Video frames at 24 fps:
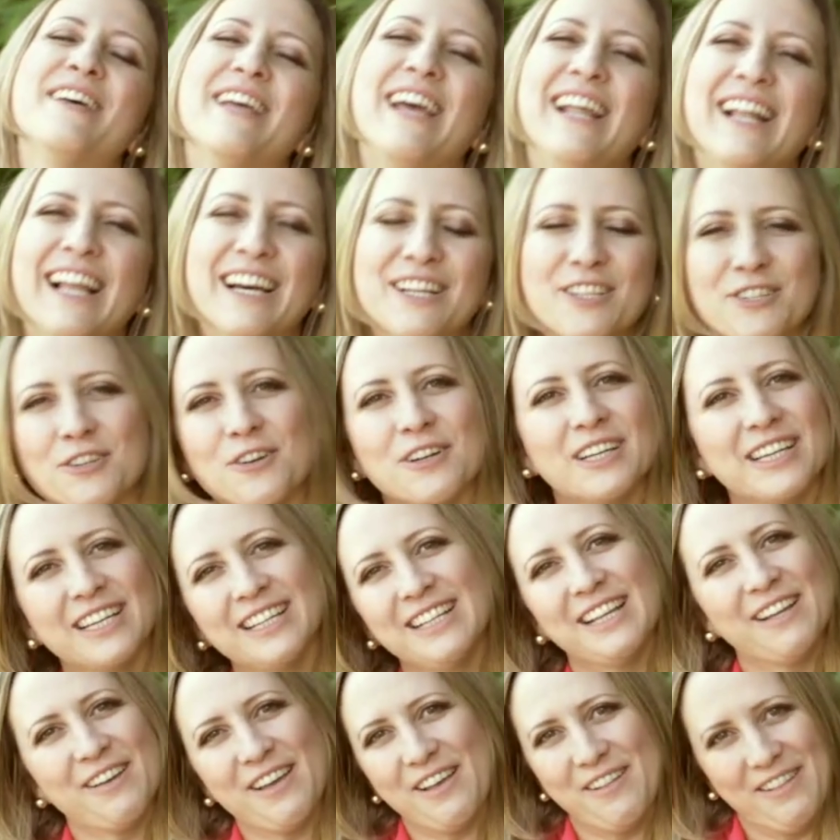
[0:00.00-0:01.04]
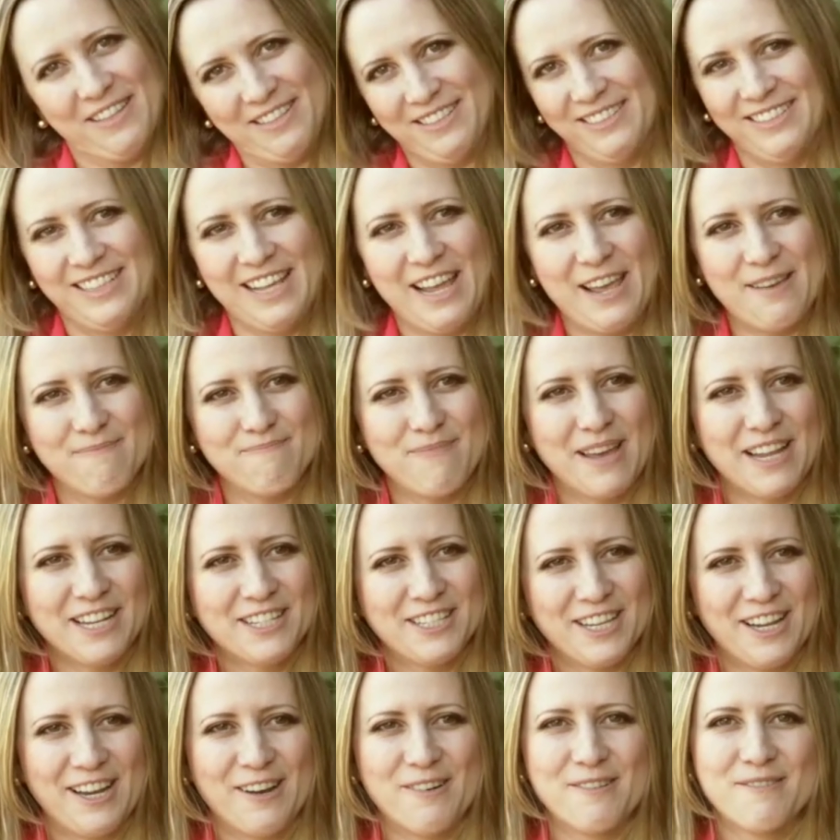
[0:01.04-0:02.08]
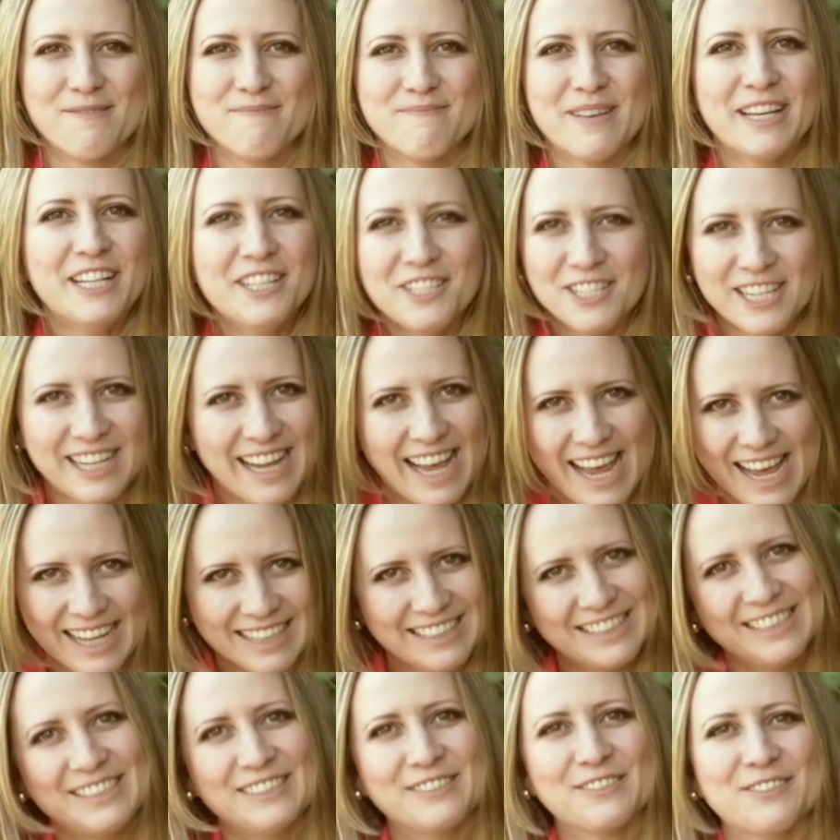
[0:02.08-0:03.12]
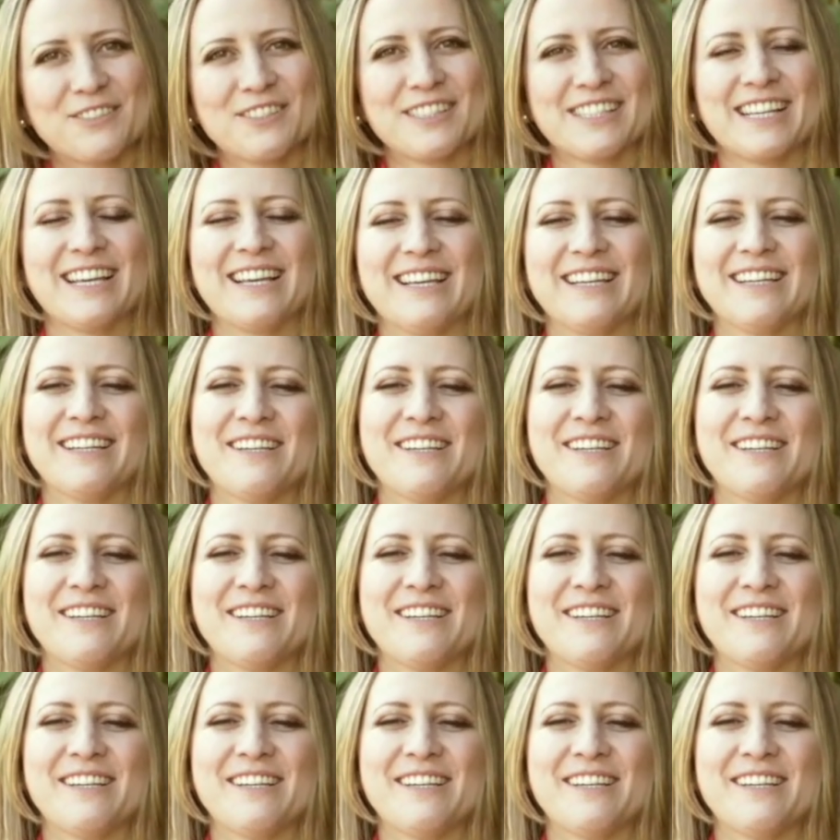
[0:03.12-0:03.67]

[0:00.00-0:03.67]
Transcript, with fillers: Ele achou que de, de repente era alguma indireta, não sei.